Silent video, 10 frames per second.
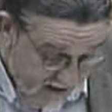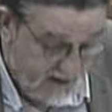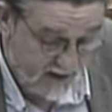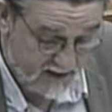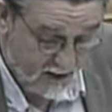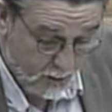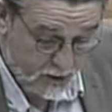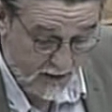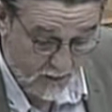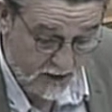que han estado
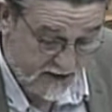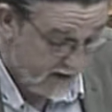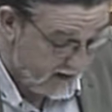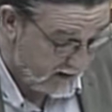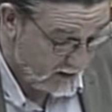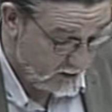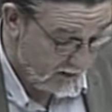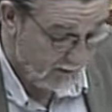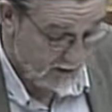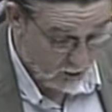apostando por las energías
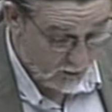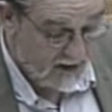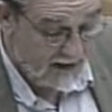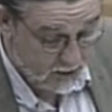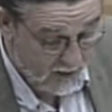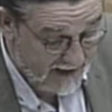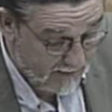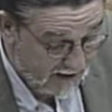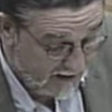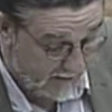renovables, como es el caso de
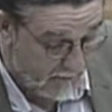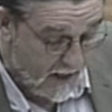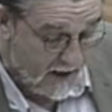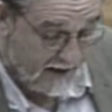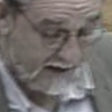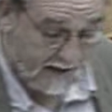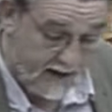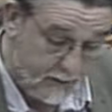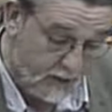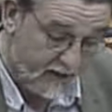Alemania, la energía
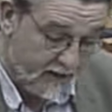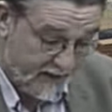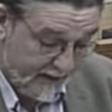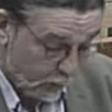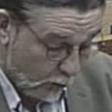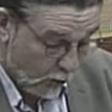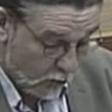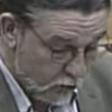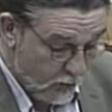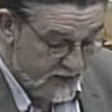procedente del
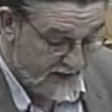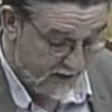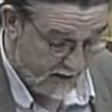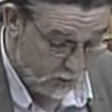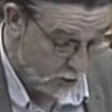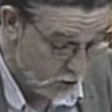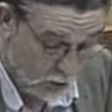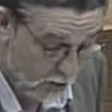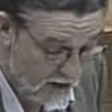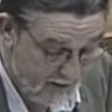autoconsumo instantáneo no solo no
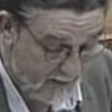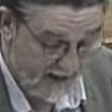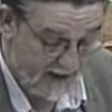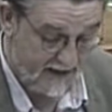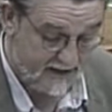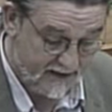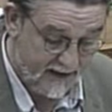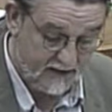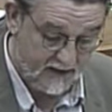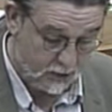lleva peaje de
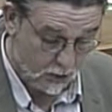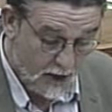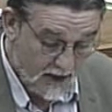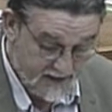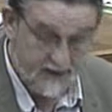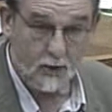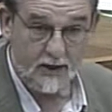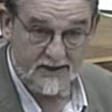acceso, sino que se